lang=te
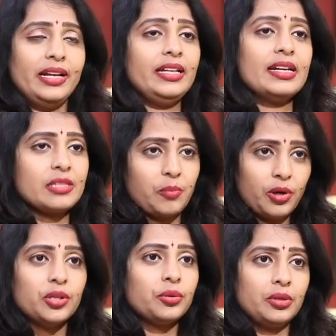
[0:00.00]
మీడియా
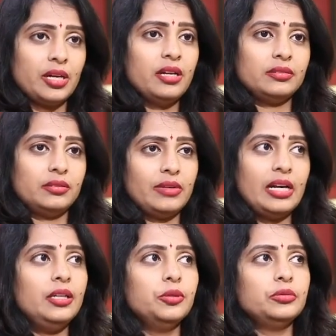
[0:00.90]
సపోర్ట్ ఉన్న
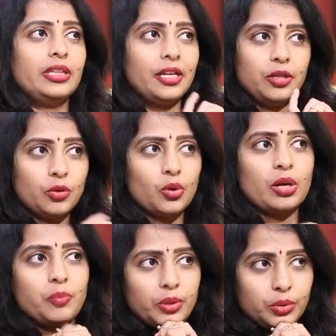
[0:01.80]
వాళ్ళు నేను
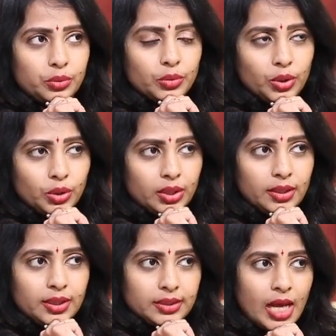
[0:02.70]
ఒకప్పుడు
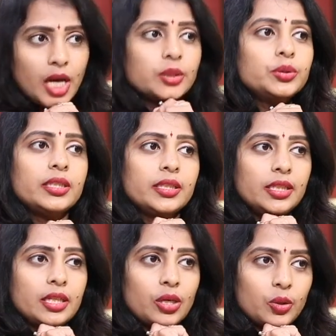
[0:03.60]
నాకు
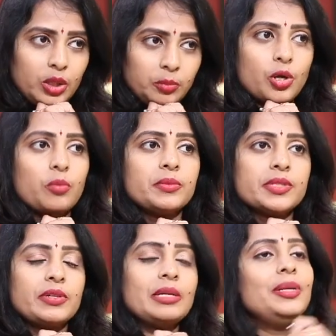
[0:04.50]
జరిగిన కొన్ని
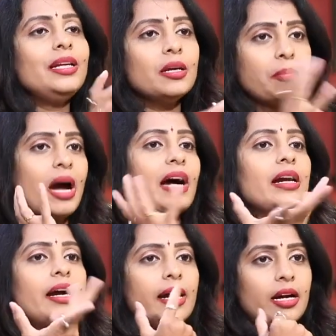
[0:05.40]
ప్రాబ్లమ్స్ వల్ల మీడియా
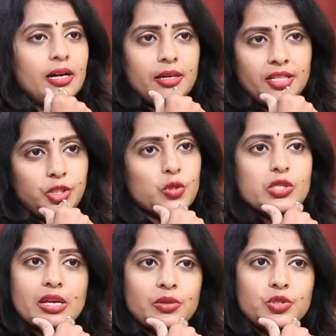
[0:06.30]
బాగా
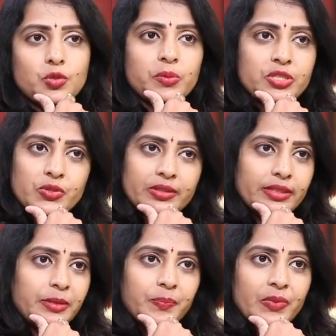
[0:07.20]
అత్యుత్సాహం
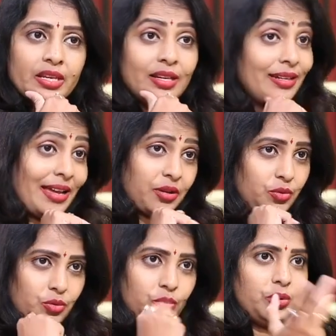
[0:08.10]
చూపించింది
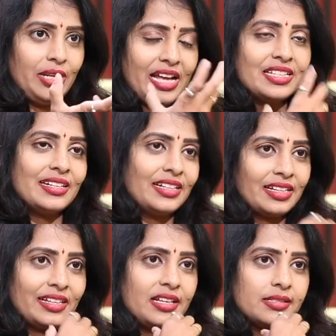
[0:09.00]
నాకు నా
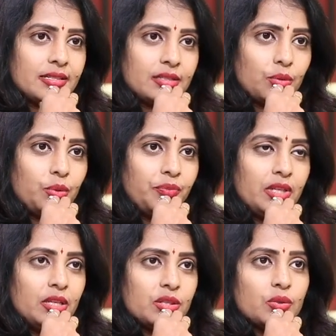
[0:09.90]
జరిగిన కేసెస్లో
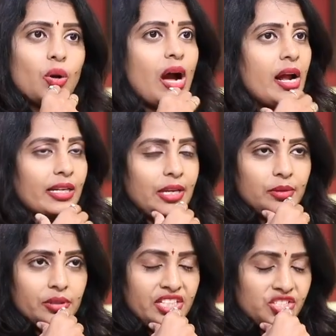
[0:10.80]
సో ఆ
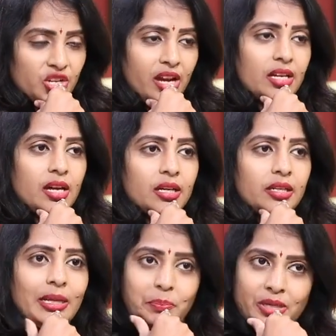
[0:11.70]
టైంలో నేను చాలా
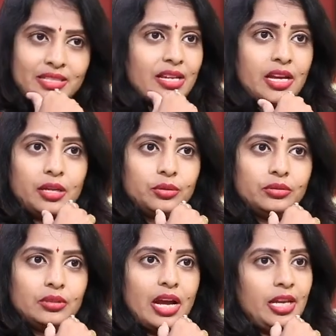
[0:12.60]
డిప్రెస్
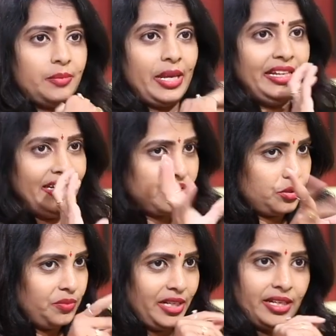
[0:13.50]
అయ్యాను ఐఎమ్
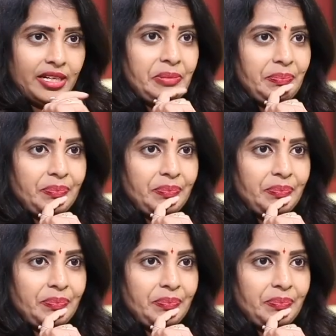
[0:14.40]
ఎగ్నిస్ట్ టు మీడియా